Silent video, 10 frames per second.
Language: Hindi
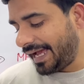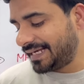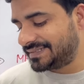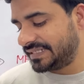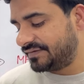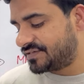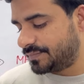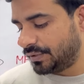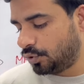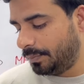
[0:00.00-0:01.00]
एक्स
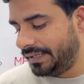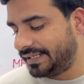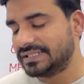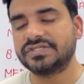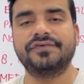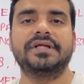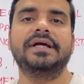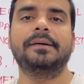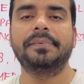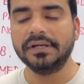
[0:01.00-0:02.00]
सर्विसमैन को मेडिकल सुविधा
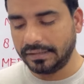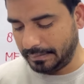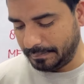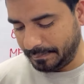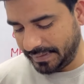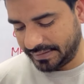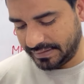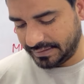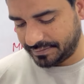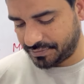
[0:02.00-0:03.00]
यहाँ पर मिलती
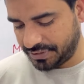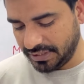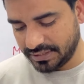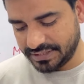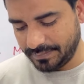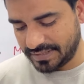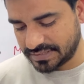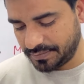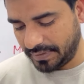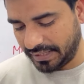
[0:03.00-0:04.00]
है ठीक है ये बात
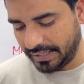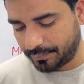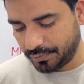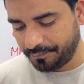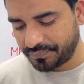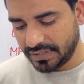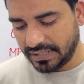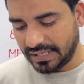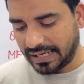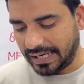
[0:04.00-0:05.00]
समझ में आ गई आपको
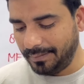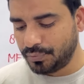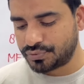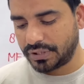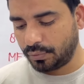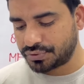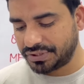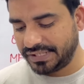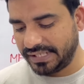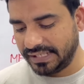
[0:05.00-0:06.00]
अब दूसरा
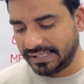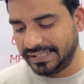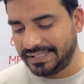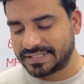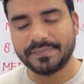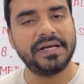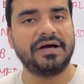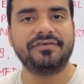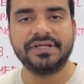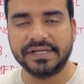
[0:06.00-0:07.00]
क्वेश्चन ये है कि इसमें
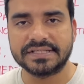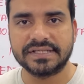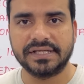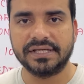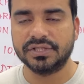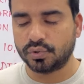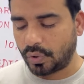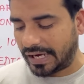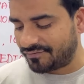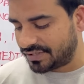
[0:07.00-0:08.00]
आवेदन कैसे करें तो
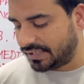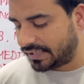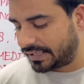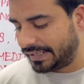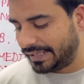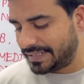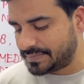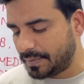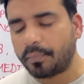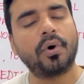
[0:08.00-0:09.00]
आवेदन करने का
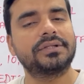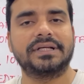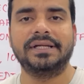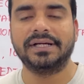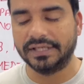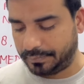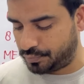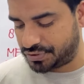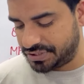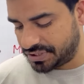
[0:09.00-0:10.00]
इसमें बहुत अलग अलग
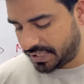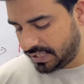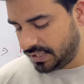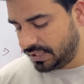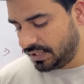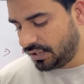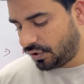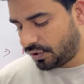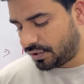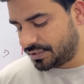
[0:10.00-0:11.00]
प्रोसीजर है
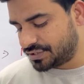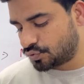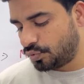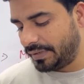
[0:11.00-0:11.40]
और जिसको